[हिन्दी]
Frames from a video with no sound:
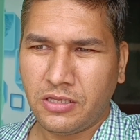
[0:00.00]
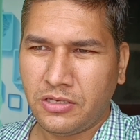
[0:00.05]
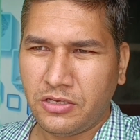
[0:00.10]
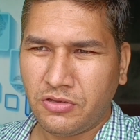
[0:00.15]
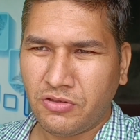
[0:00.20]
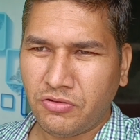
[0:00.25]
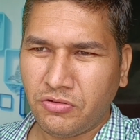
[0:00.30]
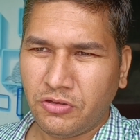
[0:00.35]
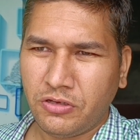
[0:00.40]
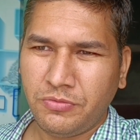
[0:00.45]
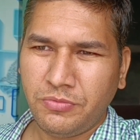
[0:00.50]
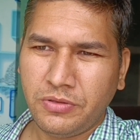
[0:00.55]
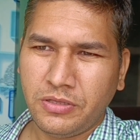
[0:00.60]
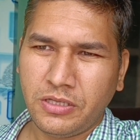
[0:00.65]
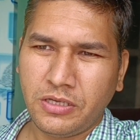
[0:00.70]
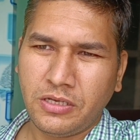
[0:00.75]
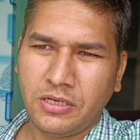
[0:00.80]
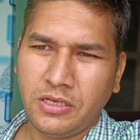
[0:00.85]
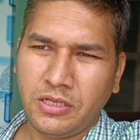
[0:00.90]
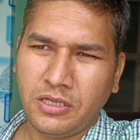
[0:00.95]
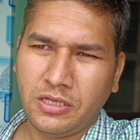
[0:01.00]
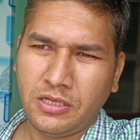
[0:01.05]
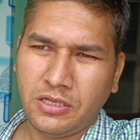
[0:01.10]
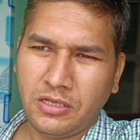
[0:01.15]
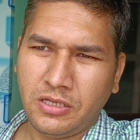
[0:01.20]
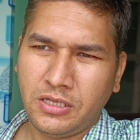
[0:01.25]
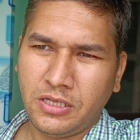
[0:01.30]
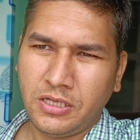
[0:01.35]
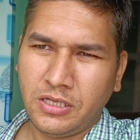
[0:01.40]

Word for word: हैं नौकरी भी देखनी है